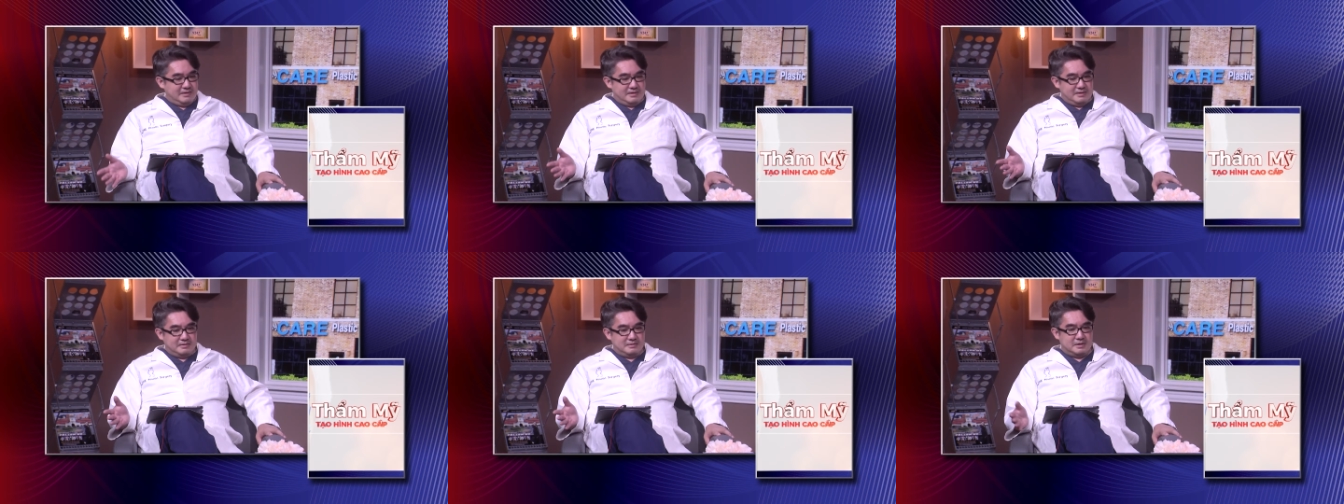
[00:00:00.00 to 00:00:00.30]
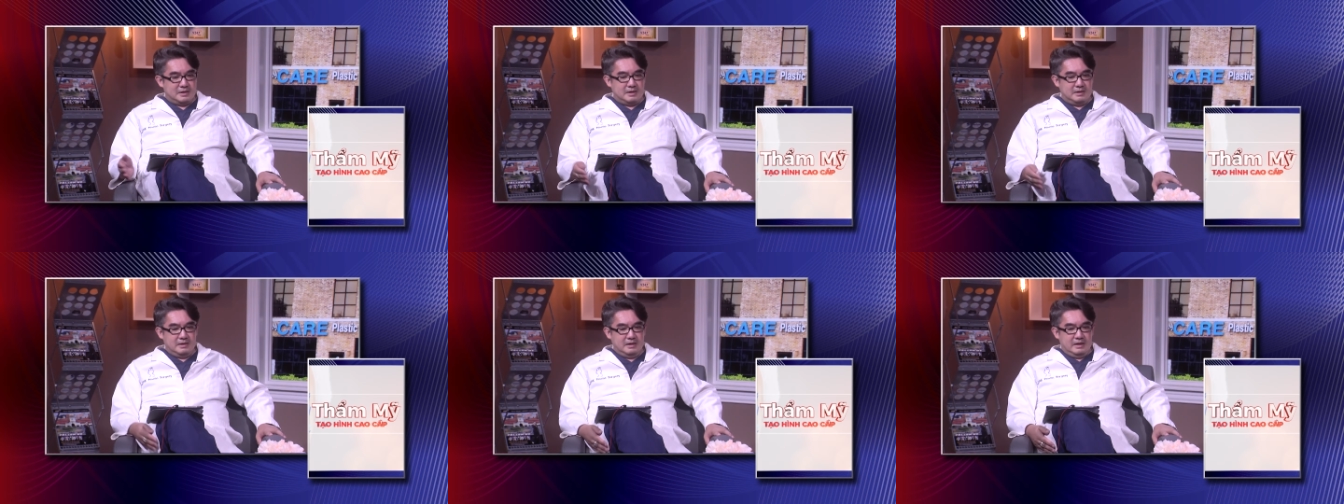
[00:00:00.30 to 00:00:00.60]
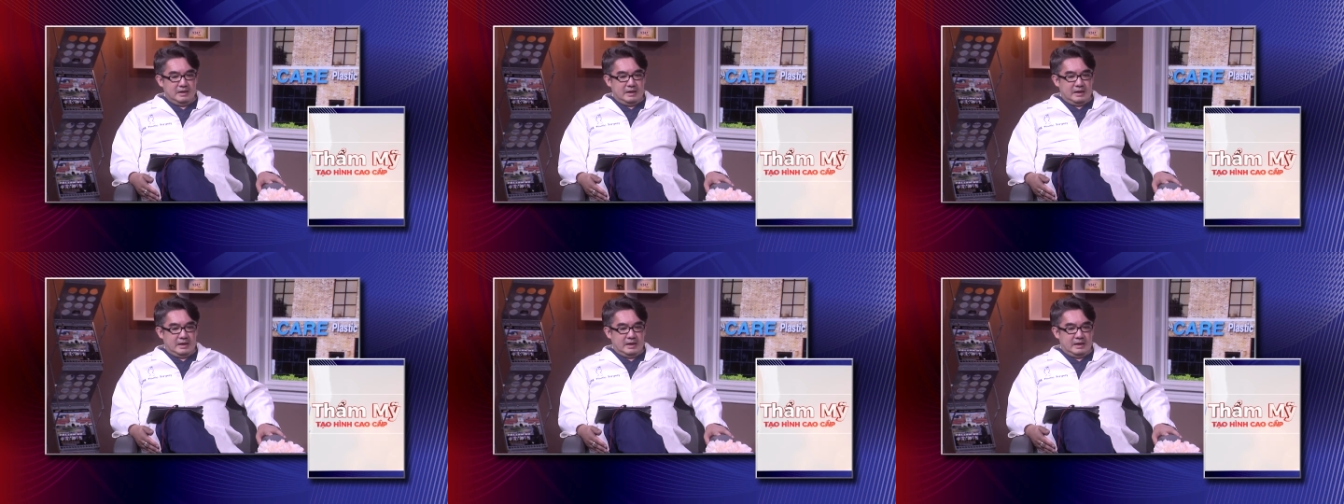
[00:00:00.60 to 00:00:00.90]
ok
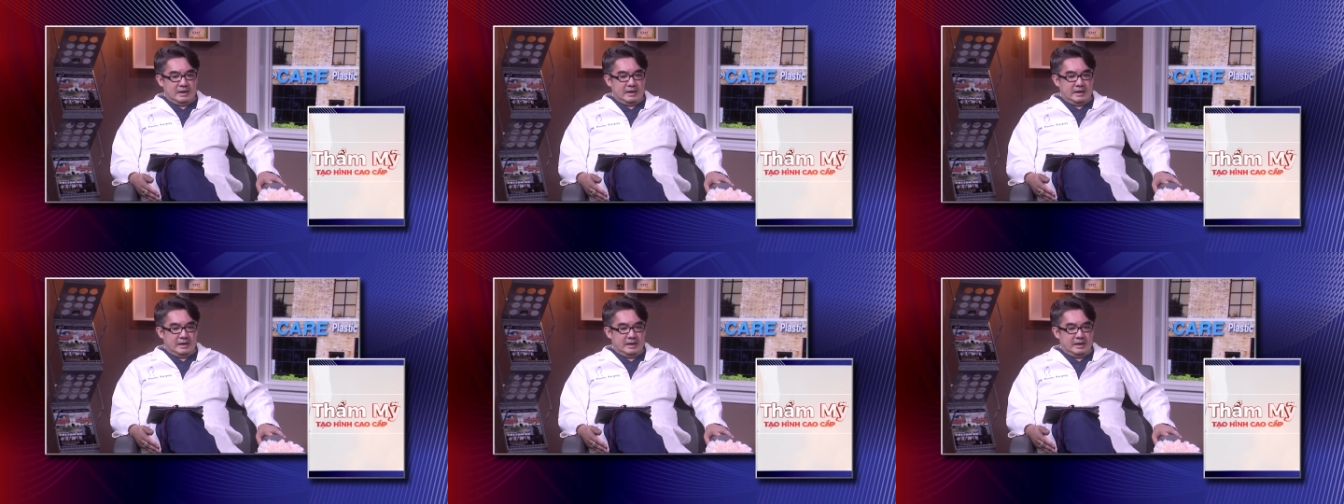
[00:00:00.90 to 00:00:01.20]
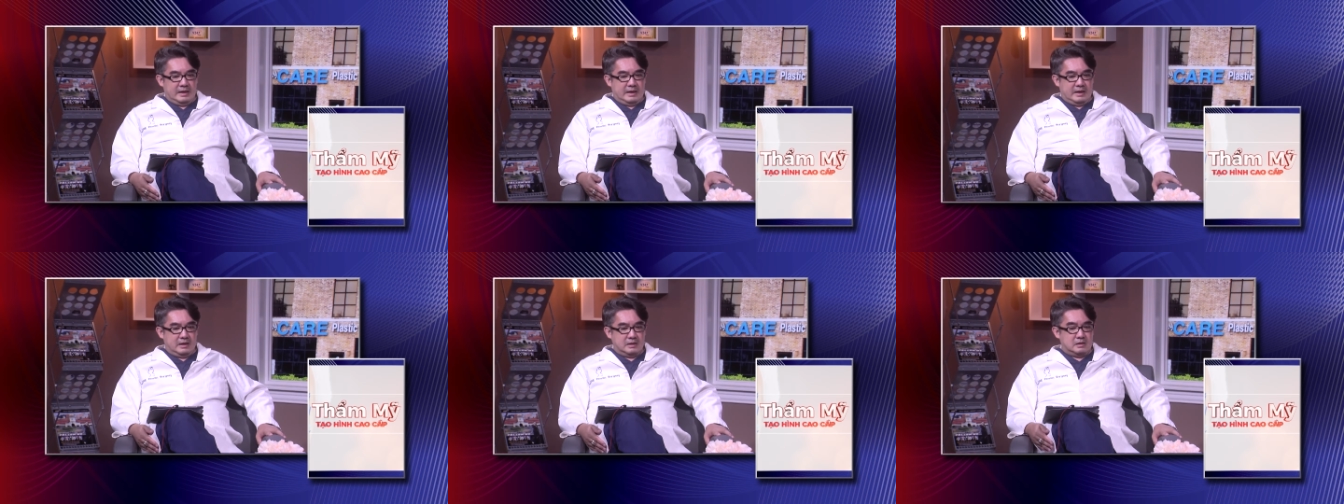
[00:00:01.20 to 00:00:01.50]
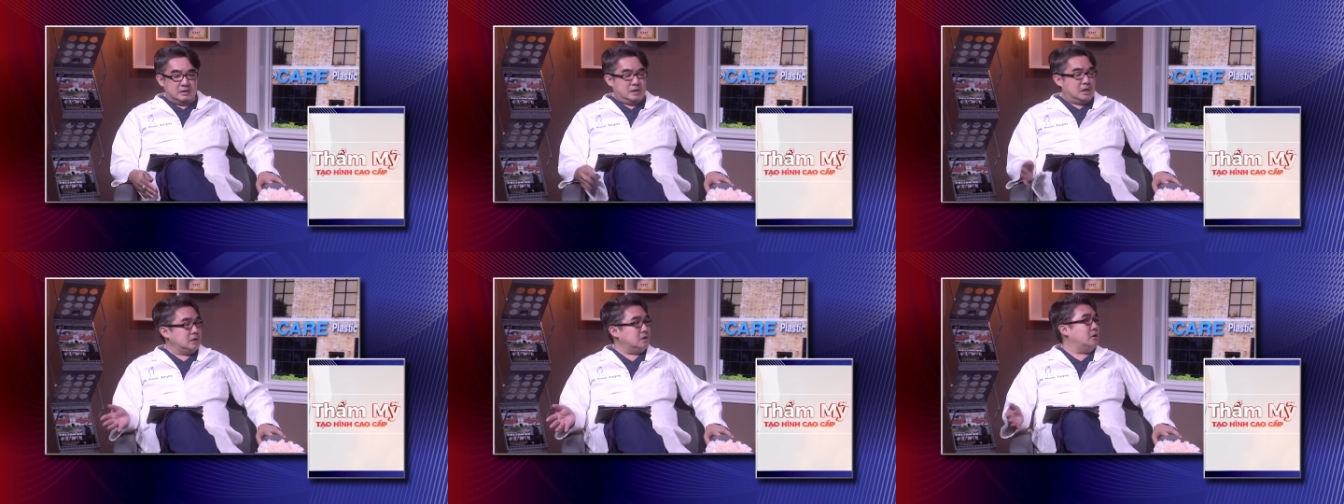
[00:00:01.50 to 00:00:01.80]
à,
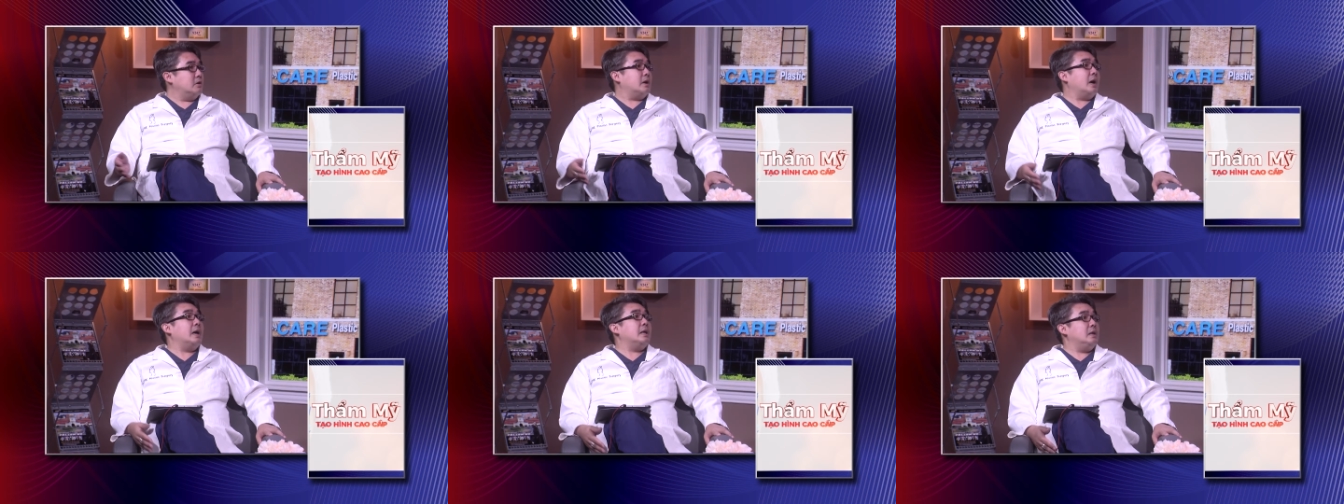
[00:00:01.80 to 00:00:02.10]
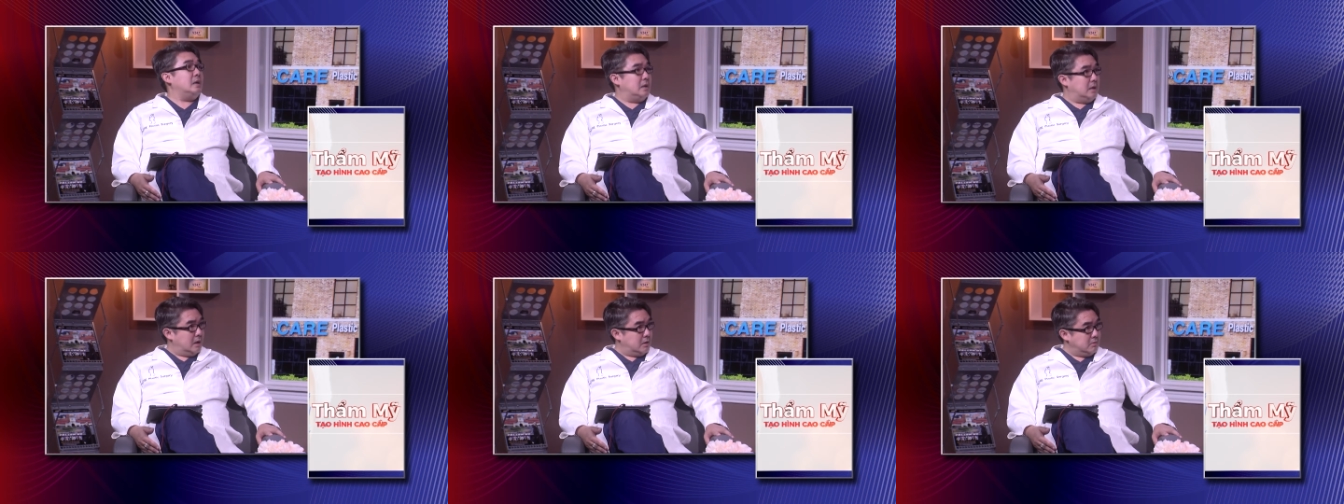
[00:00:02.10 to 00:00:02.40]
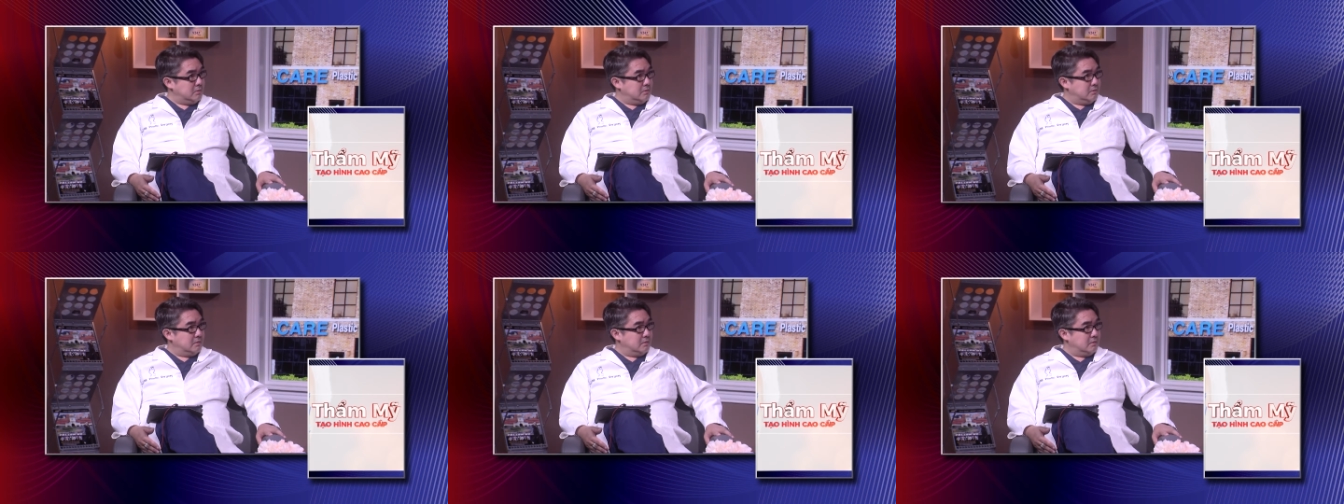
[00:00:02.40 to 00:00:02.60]
chết rồi có ai nhìn đâu